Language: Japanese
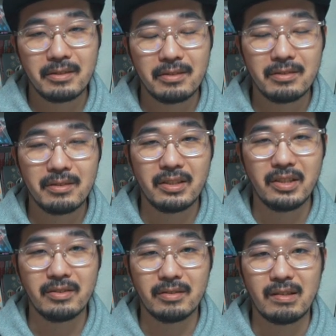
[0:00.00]
人っ
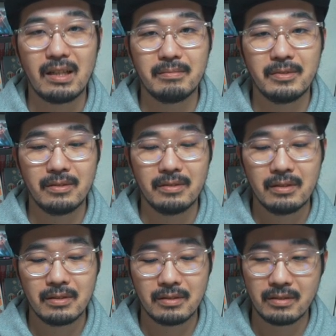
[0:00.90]
ていうのはもう
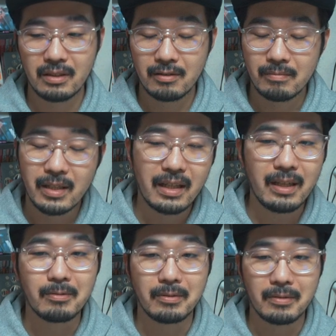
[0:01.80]
そんな細か
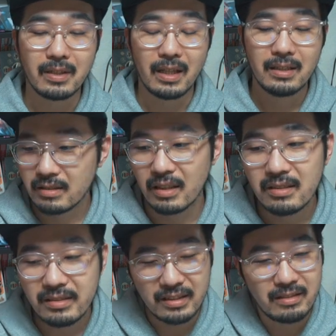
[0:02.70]
いこととか、
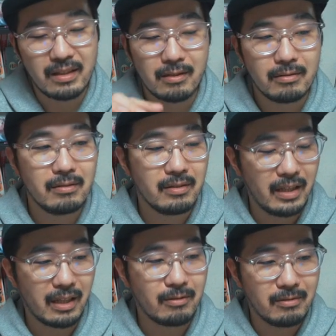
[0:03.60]
前作がこう
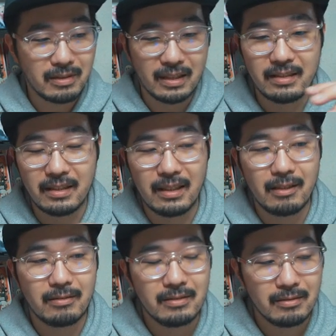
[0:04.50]
でこうだったか
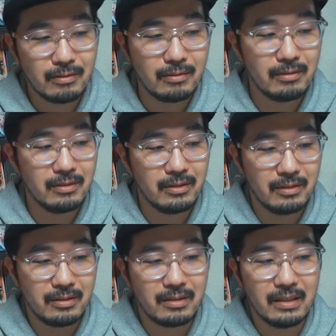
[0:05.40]
らこう
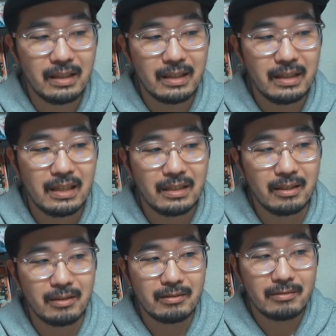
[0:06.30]
いうつながりがあっ
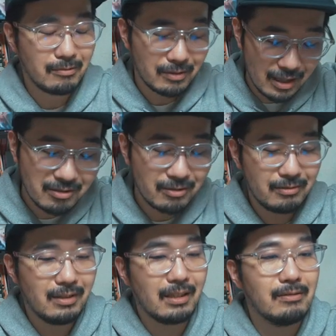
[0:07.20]
て、この監
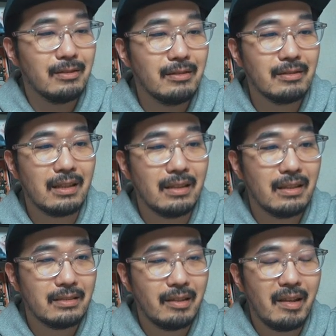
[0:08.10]
督はこういうか
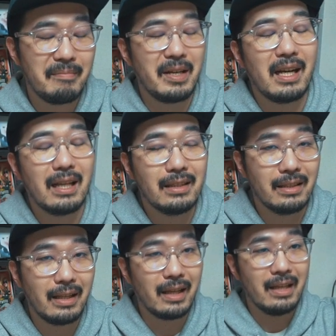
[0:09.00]
んテーマがあっ
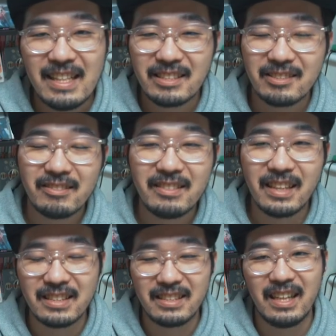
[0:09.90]
て、そん
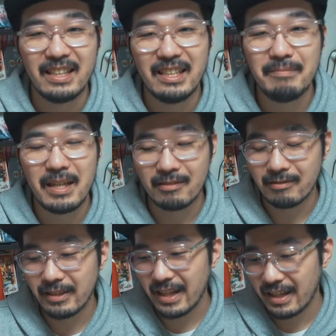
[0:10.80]
なん知らん。今
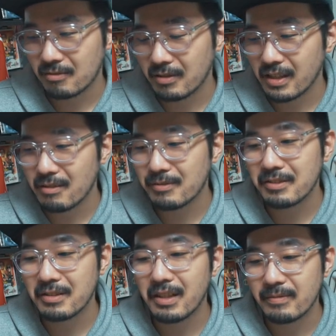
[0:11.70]
これ、これが面
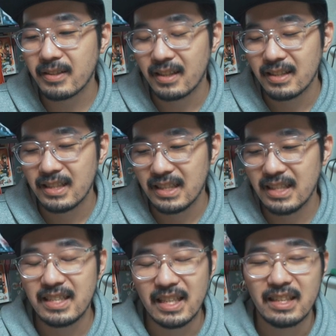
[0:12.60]
白ければ
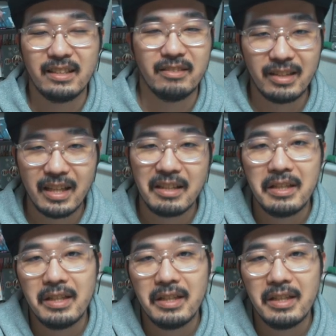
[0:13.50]
いいじゃんっていうね。